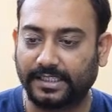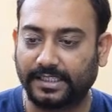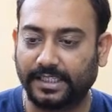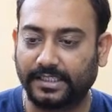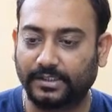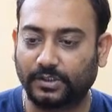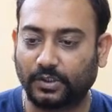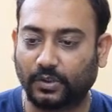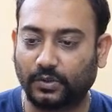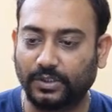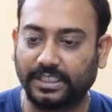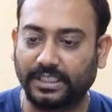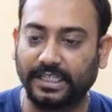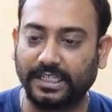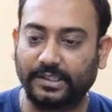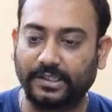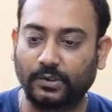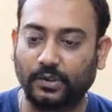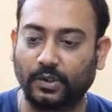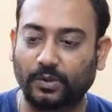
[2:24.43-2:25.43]
এতে যখনই
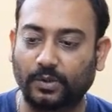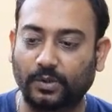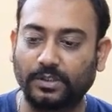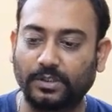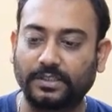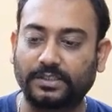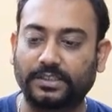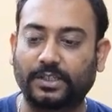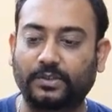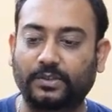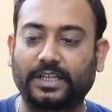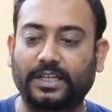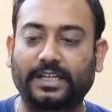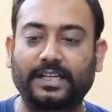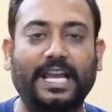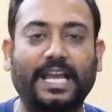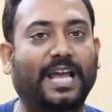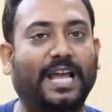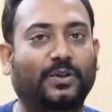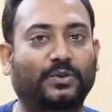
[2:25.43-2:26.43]
ক্লিক করব দেখুন
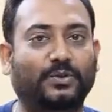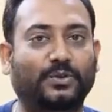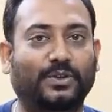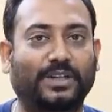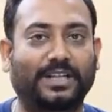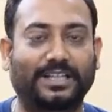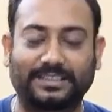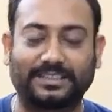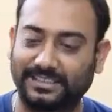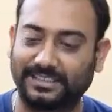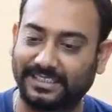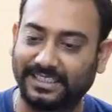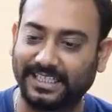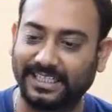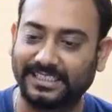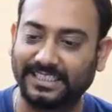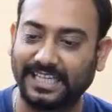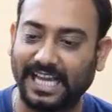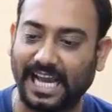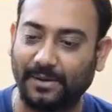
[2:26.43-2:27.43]
এখানে হ্যালো চলে আসছে
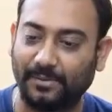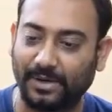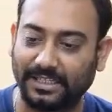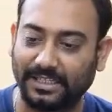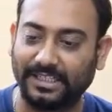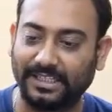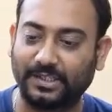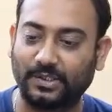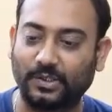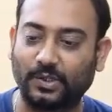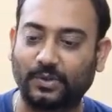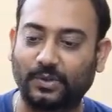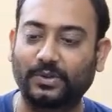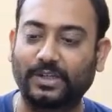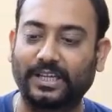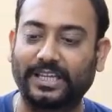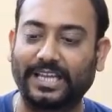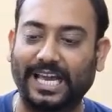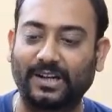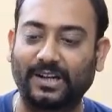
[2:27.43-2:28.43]
ঠিক আছে আবার ক্লিক
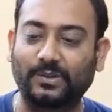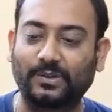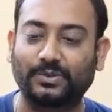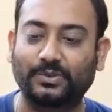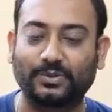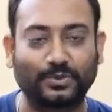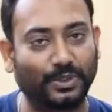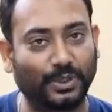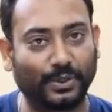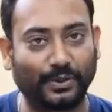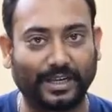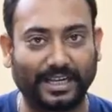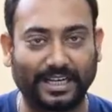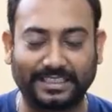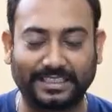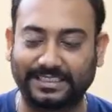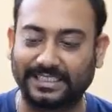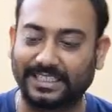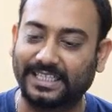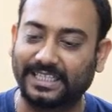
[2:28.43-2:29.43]
করব এই হ্যালো দুই
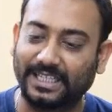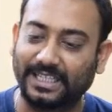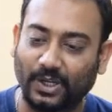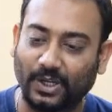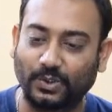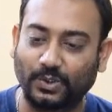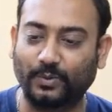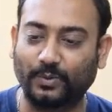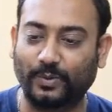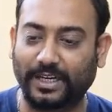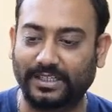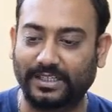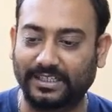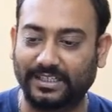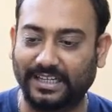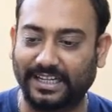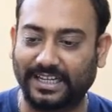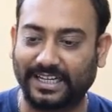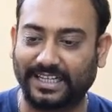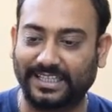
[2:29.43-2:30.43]
হয়ে গেছে দুবার
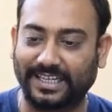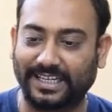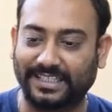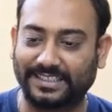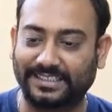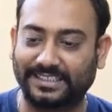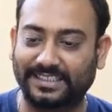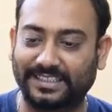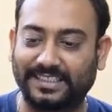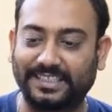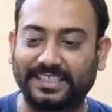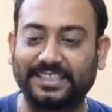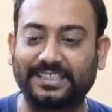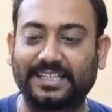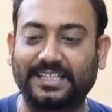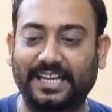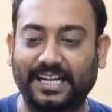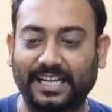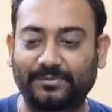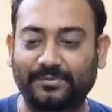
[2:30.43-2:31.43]
লেখা দেখাচ্ছে
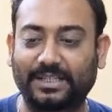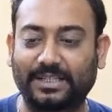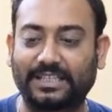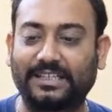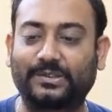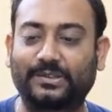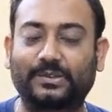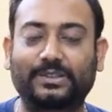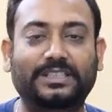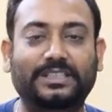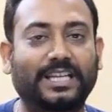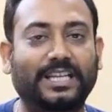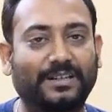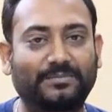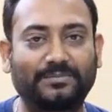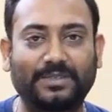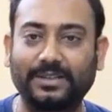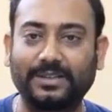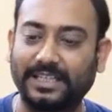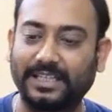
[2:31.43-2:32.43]
তিন আরেকবার ক্লিক করছি
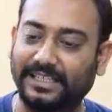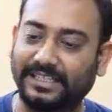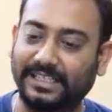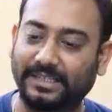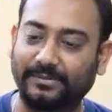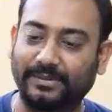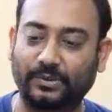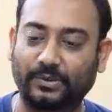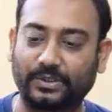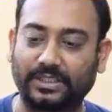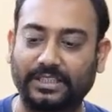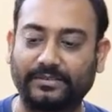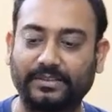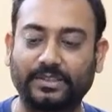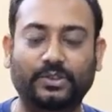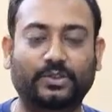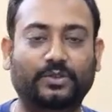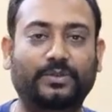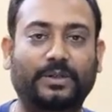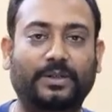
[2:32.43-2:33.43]
এরকমভাবে ইনক্রিমেন্ট করতে
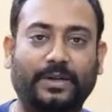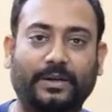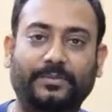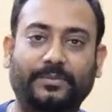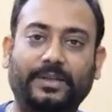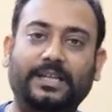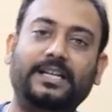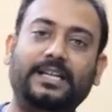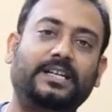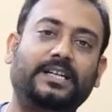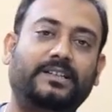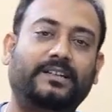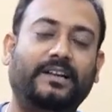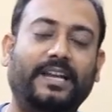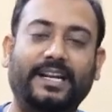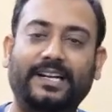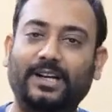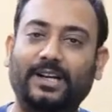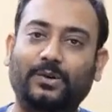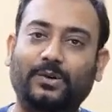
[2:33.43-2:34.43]
থাকবে যতবার বাড়বে
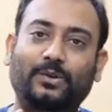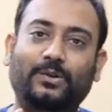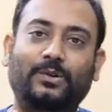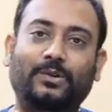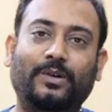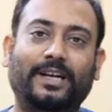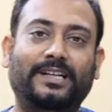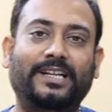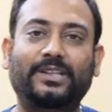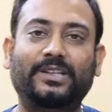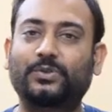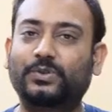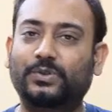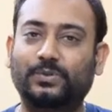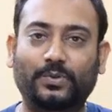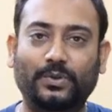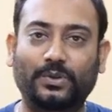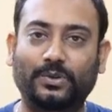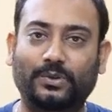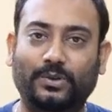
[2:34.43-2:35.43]
তো এটা কোনো একটা
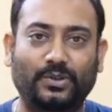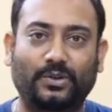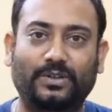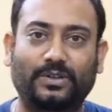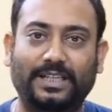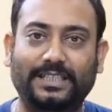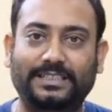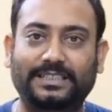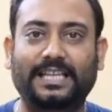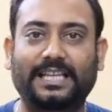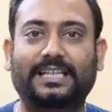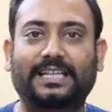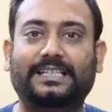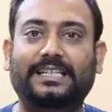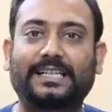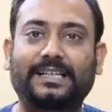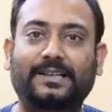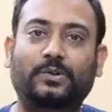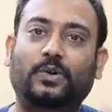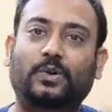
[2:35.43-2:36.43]
ইউজফুল কাজ হলো না যে
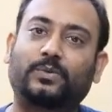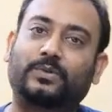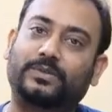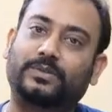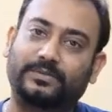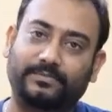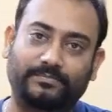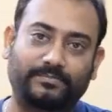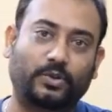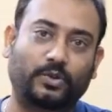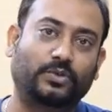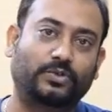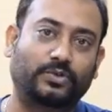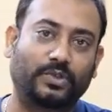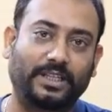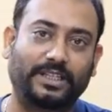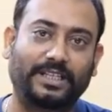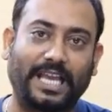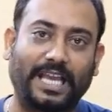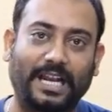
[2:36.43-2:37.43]
ক্লিক করব
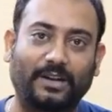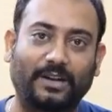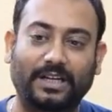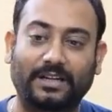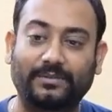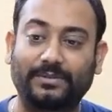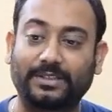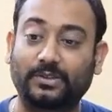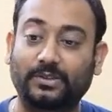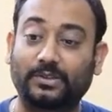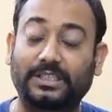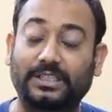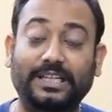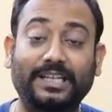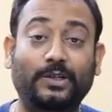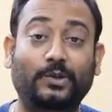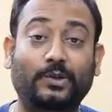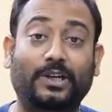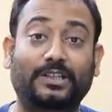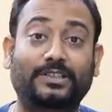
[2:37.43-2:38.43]
কনসোলে গিয়ে হ্যালো দেখাবে তো
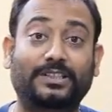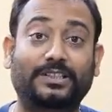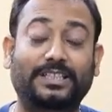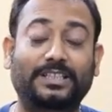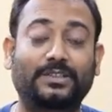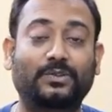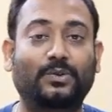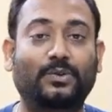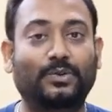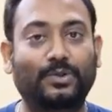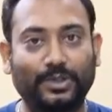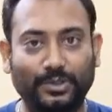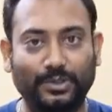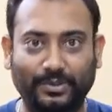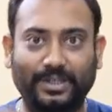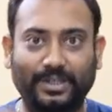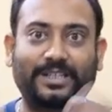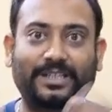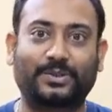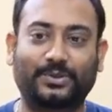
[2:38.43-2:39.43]
ক্লিক করার সাথে সাথে অন্য
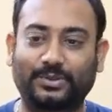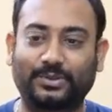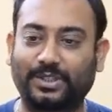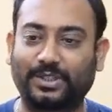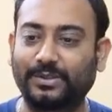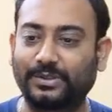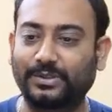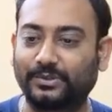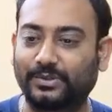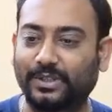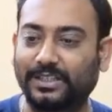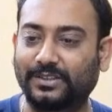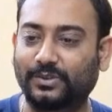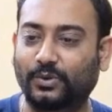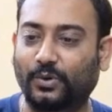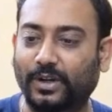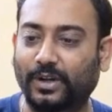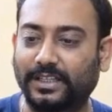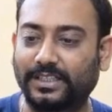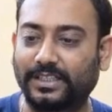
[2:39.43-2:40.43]
কিছু একটা করতে হবে সুতরাং
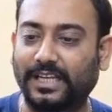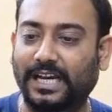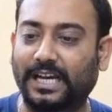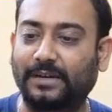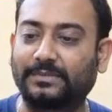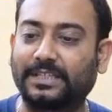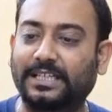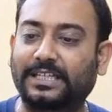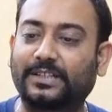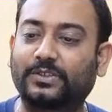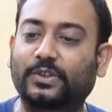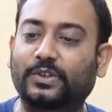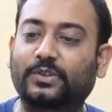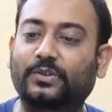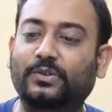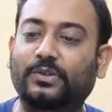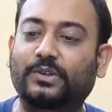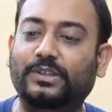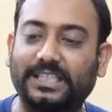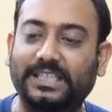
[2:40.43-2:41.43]
ধরে নিন আমি এখানে
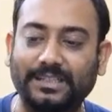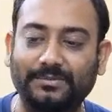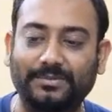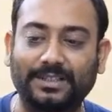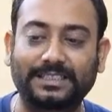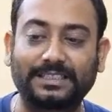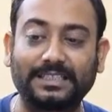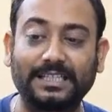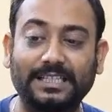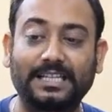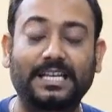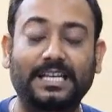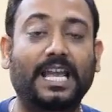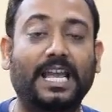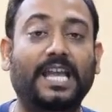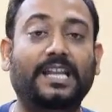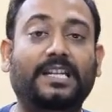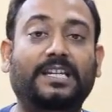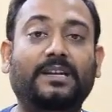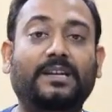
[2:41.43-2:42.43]
যতগুলো ডিপ আছে
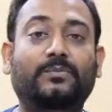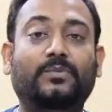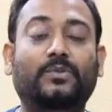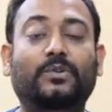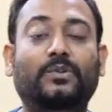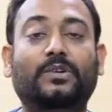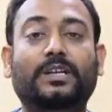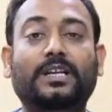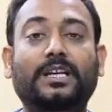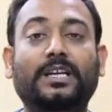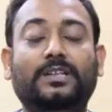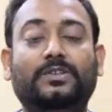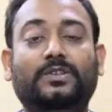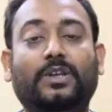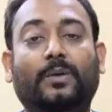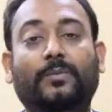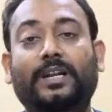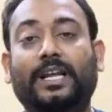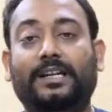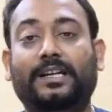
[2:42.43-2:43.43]
এই ডিপগুলোকে
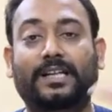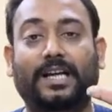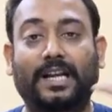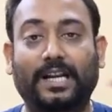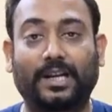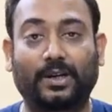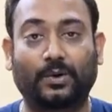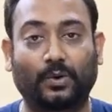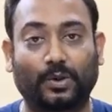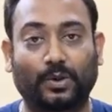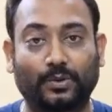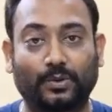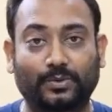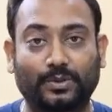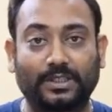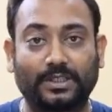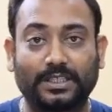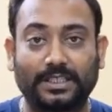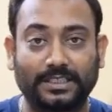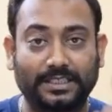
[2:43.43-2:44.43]
সব রেড কালারের করে
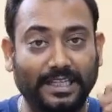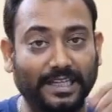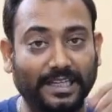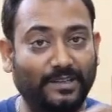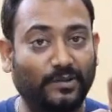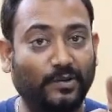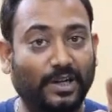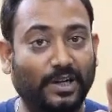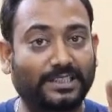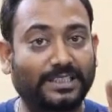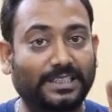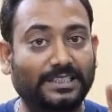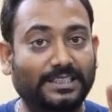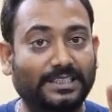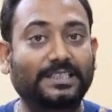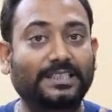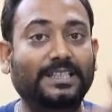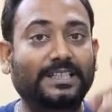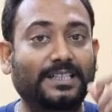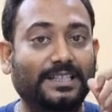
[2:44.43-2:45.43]
দেবো ক্লিক করার
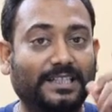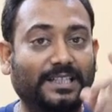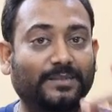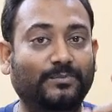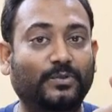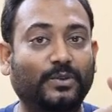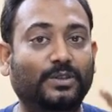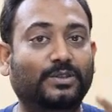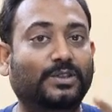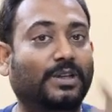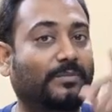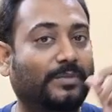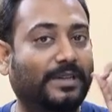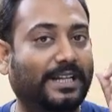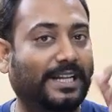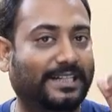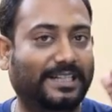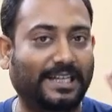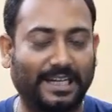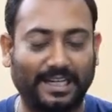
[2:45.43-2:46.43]
সাথে সাথে ডিপগুলো সব
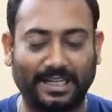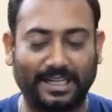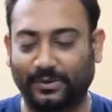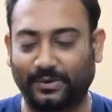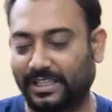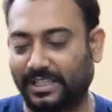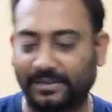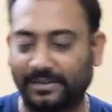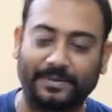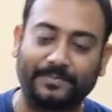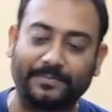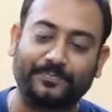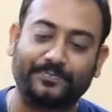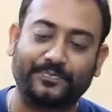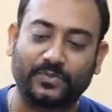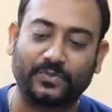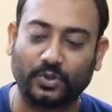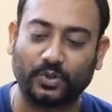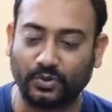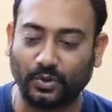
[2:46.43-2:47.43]
রেড কালারের হয়ে যাবে
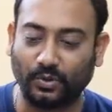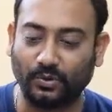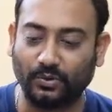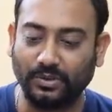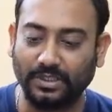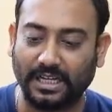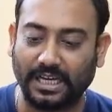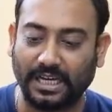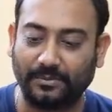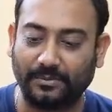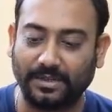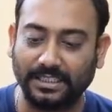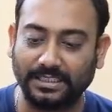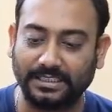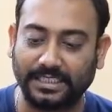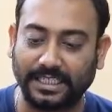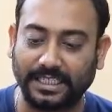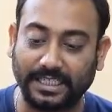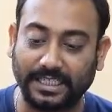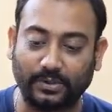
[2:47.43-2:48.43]
তো চলুন
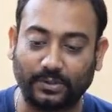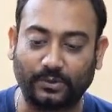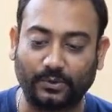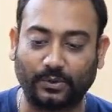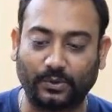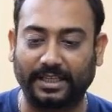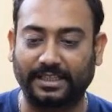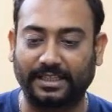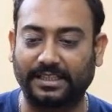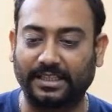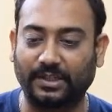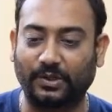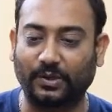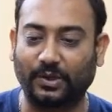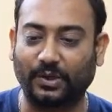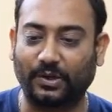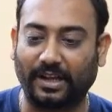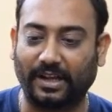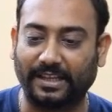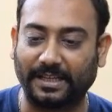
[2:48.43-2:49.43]
আমরা সেটা করে দেখি কি
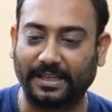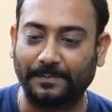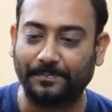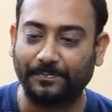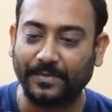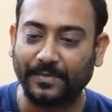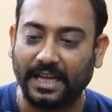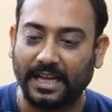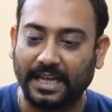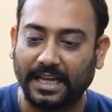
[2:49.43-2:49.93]
করে করা যায়